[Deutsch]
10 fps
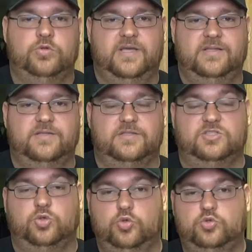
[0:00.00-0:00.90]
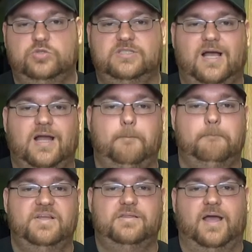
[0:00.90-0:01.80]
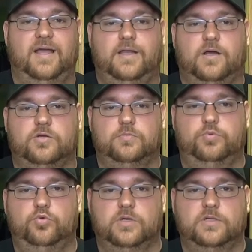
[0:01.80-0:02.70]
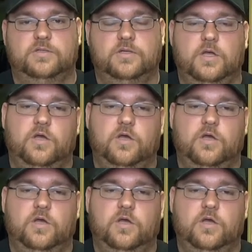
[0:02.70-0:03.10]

und endet sozusagen mit einer Geburt.